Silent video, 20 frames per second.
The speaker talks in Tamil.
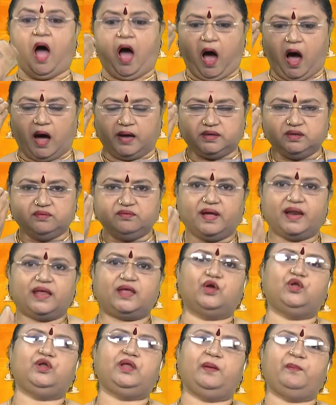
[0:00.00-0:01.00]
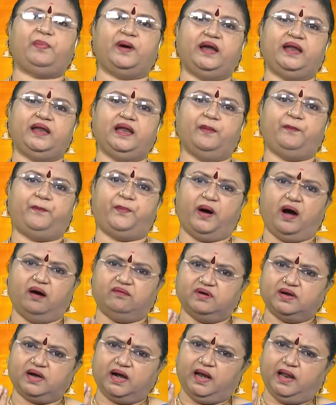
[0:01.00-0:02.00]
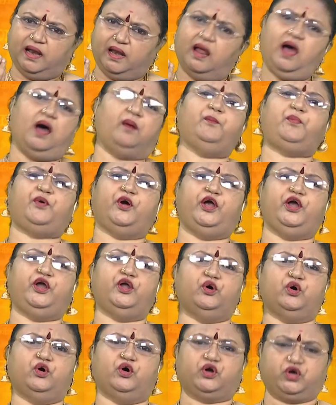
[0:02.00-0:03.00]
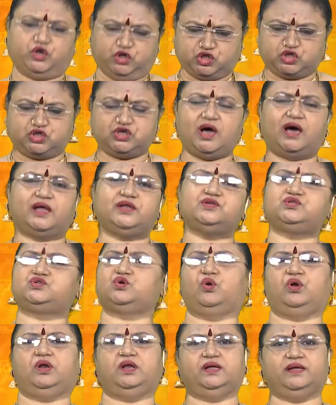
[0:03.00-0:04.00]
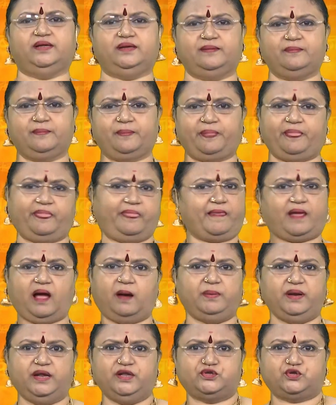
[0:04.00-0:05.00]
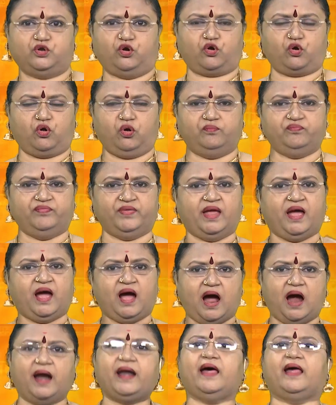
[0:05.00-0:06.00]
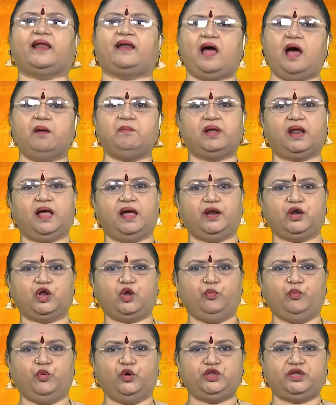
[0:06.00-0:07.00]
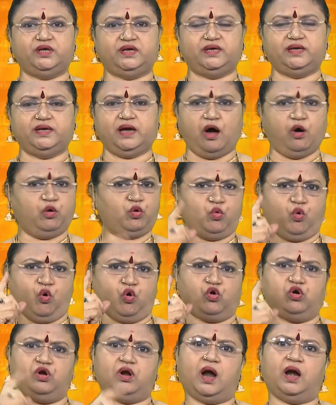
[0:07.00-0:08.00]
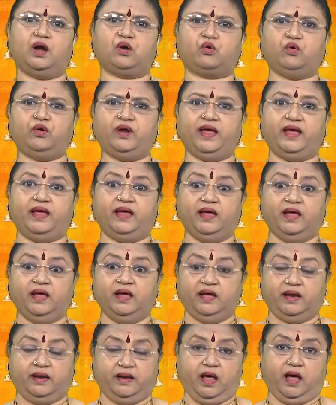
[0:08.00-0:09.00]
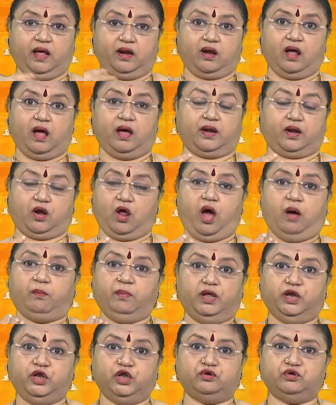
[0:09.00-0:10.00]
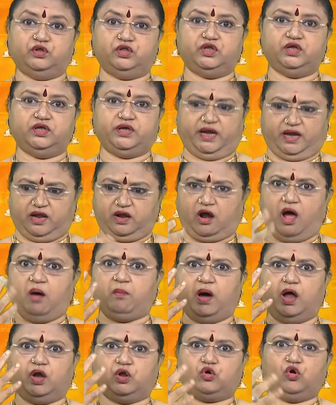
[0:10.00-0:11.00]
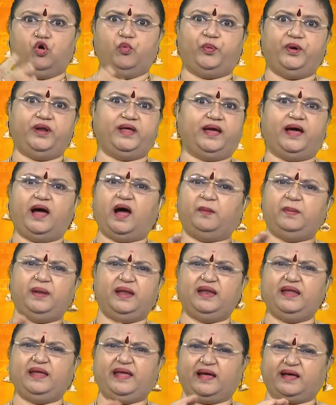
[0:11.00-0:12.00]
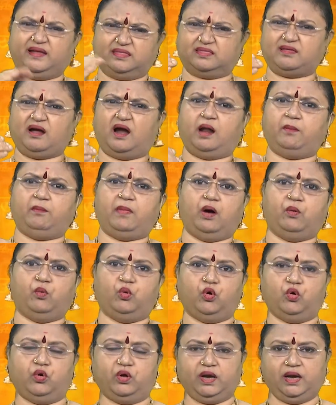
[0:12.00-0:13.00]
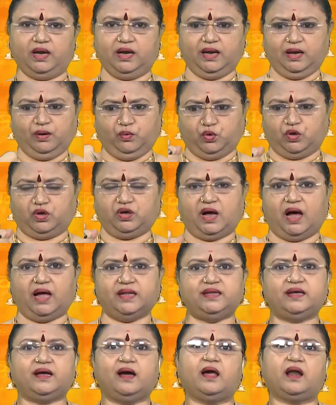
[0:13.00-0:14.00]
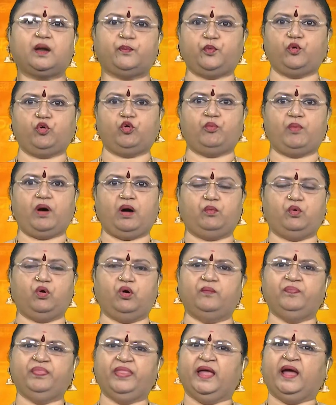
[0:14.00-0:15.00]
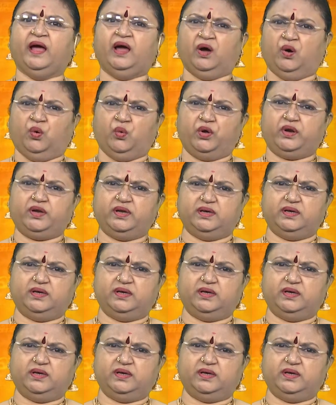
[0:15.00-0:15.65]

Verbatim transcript: அது வரைக்கும் நீ பண்ணின பாவங்கள் எல்லாம் போயிடும் கிருஷ்ணான்னு சொல்லு அப்படின்னு சொல்கிறோம் ஆனால் ராமராக இருக்கும்போது அவர் ஒரு நாள் கூட நான் ரா ராமன்னு வந்து என்னை ராமானு கூப்பிடு அப்படின்னு எகத்தாளமாவோ இல்லை ஒரு அதிகாரபூர்வமாவோ ஒரு